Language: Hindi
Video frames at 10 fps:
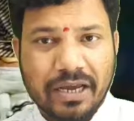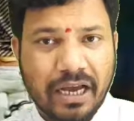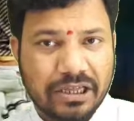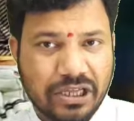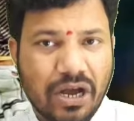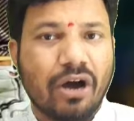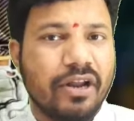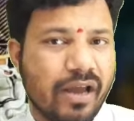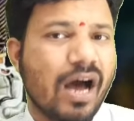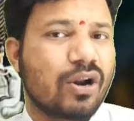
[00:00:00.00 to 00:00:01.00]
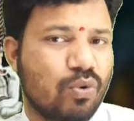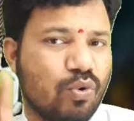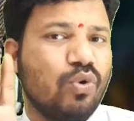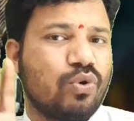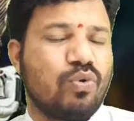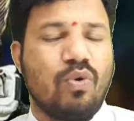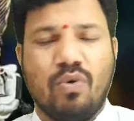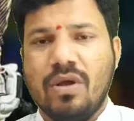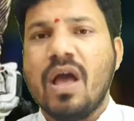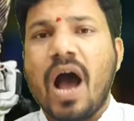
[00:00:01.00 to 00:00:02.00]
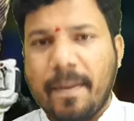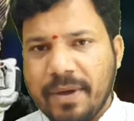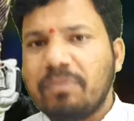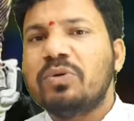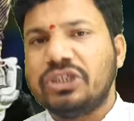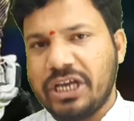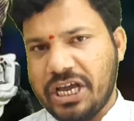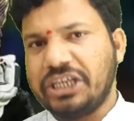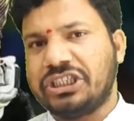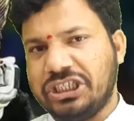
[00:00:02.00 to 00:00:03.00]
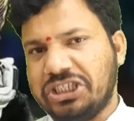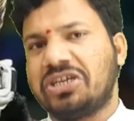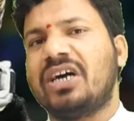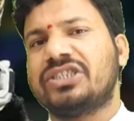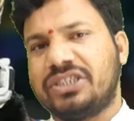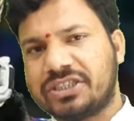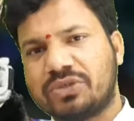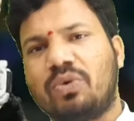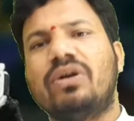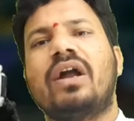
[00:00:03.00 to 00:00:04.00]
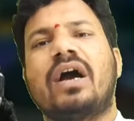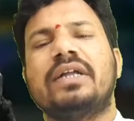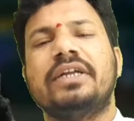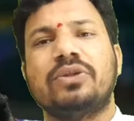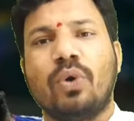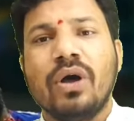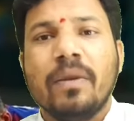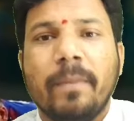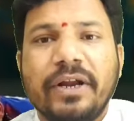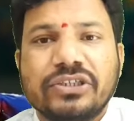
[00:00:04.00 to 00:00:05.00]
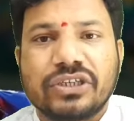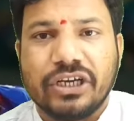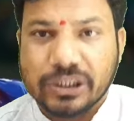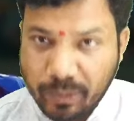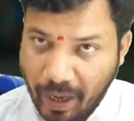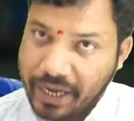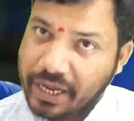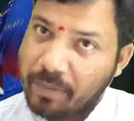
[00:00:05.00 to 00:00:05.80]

भाई कहते हैं अरे यार रुको रुको अभी मुझे एक जीत का सिक्स और लगाने दो फिर श्रेयस भाई